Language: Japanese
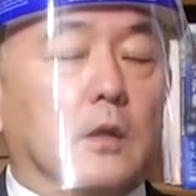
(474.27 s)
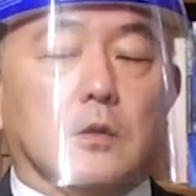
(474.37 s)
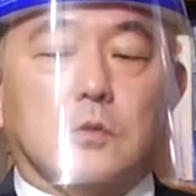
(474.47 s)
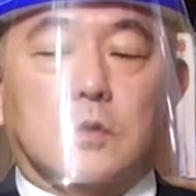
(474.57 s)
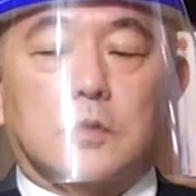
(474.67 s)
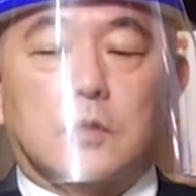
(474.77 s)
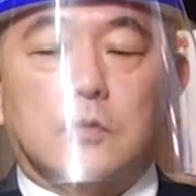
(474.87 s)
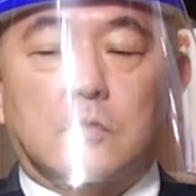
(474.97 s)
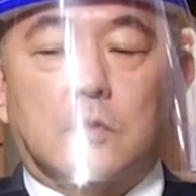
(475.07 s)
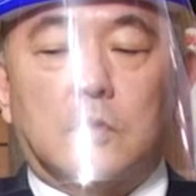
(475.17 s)
それ戦
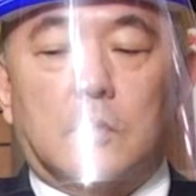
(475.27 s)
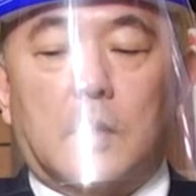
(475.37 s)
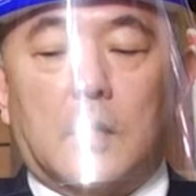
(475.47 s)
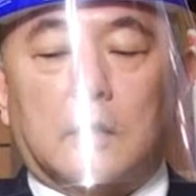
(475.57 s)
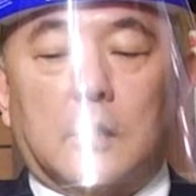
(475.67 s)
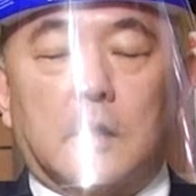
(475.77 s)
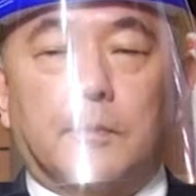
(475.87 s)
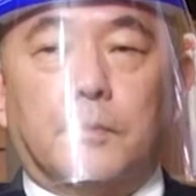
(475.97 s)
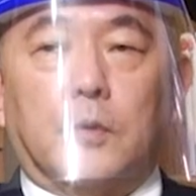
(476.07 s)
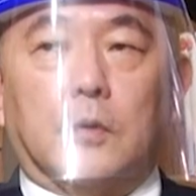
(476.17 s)
争というのは片
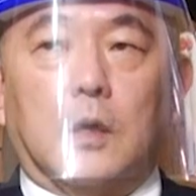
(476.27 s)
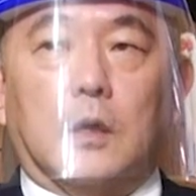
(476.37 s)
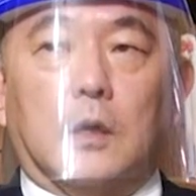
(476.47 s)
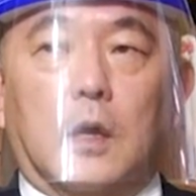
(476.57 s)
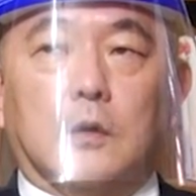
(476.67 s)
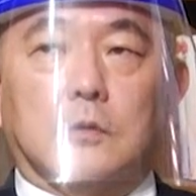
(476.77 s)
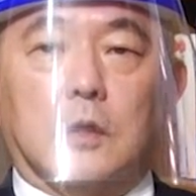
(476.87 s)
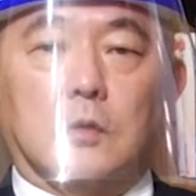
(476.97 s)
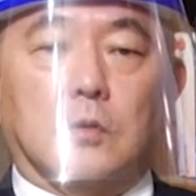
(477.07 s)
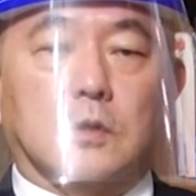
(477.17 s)
方がある
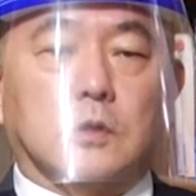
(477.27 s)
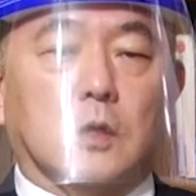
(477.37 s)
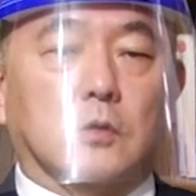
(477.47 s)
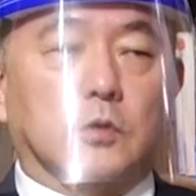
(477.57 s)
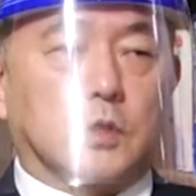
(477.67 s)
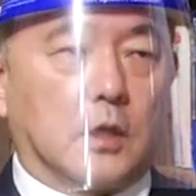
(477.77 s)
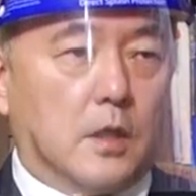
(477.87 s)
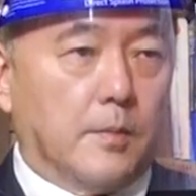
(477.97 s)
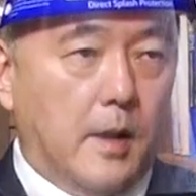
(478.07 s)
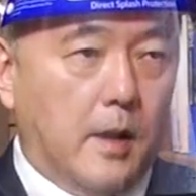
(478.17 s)
程度エスカレートしてい
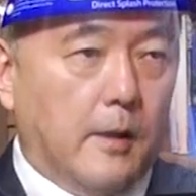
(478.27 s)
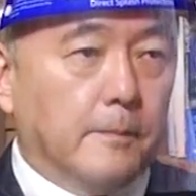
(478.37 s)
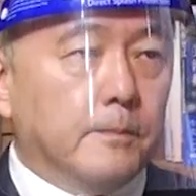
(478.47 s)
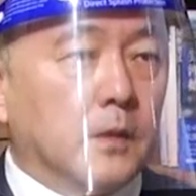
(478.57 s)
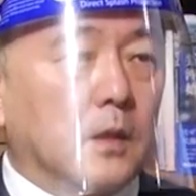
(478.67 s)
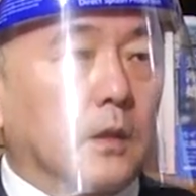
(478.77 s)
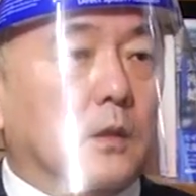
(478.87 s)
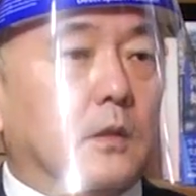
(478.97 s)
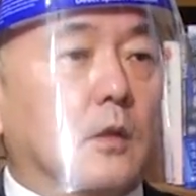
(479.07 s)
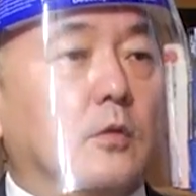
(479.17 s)
けば、
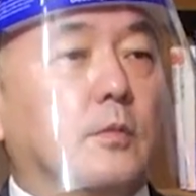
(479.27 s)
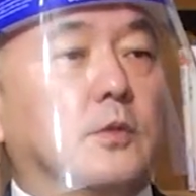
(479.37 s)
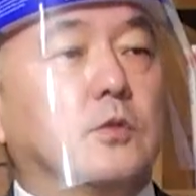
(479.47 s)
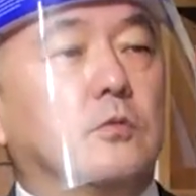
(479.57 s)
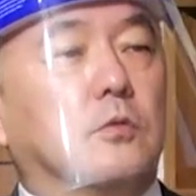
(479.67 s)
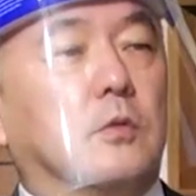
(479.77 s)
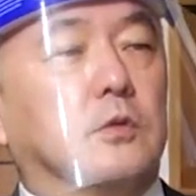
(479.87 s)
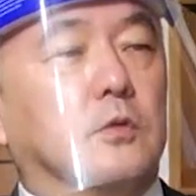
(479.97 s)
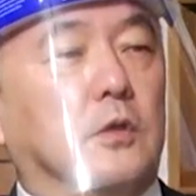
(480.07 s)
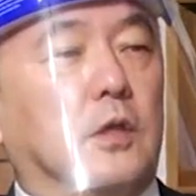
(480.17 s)
例えば中国は
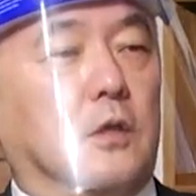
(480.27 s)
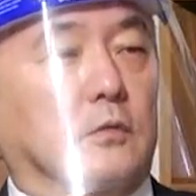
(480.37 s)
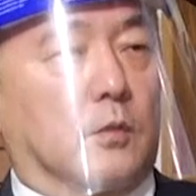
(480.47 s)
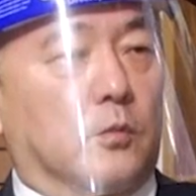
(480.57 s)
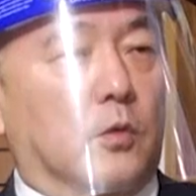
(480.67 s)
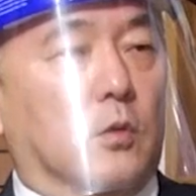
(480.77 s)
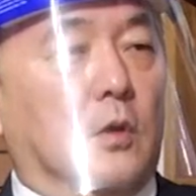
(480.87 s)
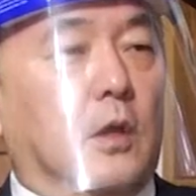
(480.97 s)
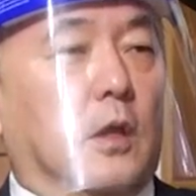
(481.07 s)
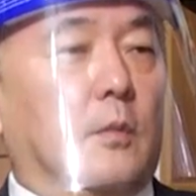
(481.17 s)
その気がなも
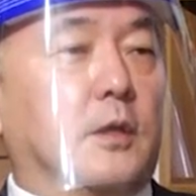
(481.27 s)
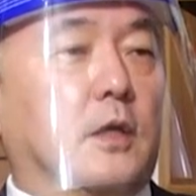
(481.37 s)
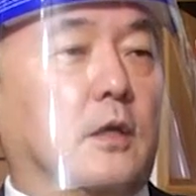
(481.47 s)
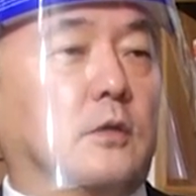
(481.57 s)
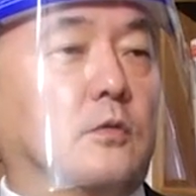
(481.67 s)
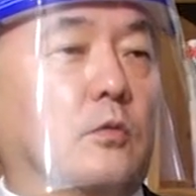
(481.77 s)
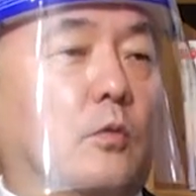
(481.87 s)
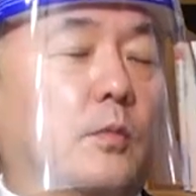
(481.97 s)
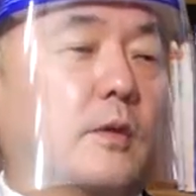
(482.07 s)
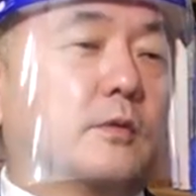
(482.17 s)
アメリカが
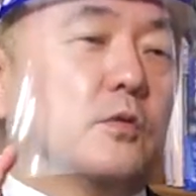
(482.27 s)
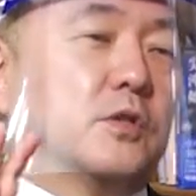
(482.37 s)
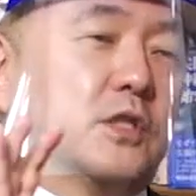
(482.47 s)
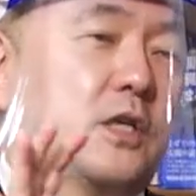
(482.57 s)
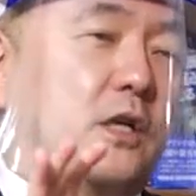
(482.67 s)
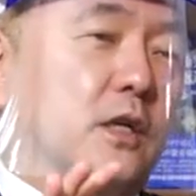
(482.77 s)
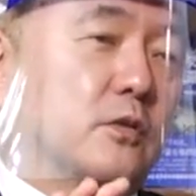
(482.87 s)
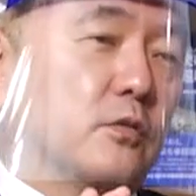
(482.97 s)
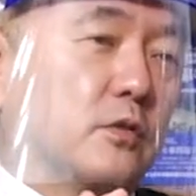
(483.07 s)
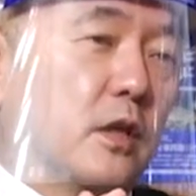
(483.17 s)
お前はそうに違いない
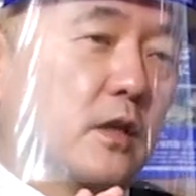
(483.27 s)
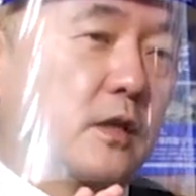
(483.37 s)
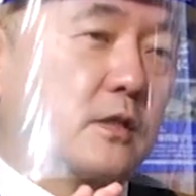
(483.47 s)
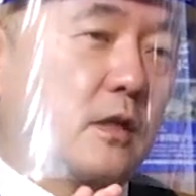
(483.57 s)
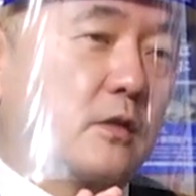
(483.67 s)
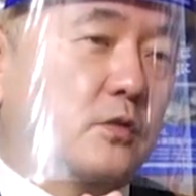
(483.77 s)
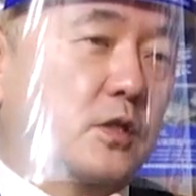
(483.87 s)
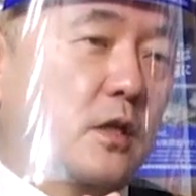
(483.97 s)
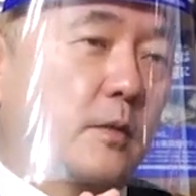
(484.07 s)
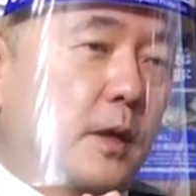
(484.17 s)
と言ってエスカレートし
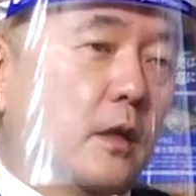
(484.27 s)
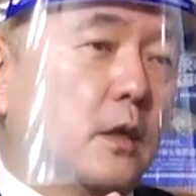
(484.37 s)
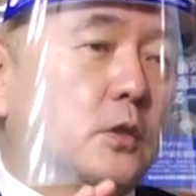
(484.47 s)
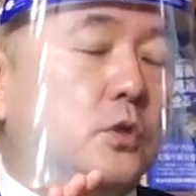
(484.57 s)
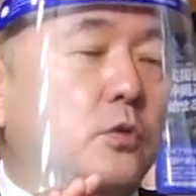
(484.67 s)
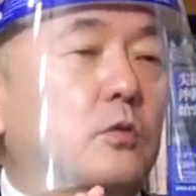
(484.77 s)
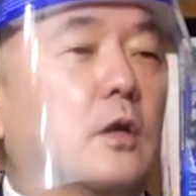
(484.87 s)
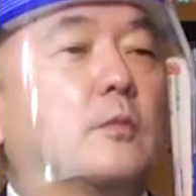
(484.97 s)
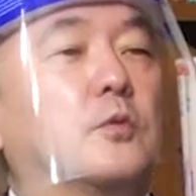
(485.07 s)
ていけば、中国側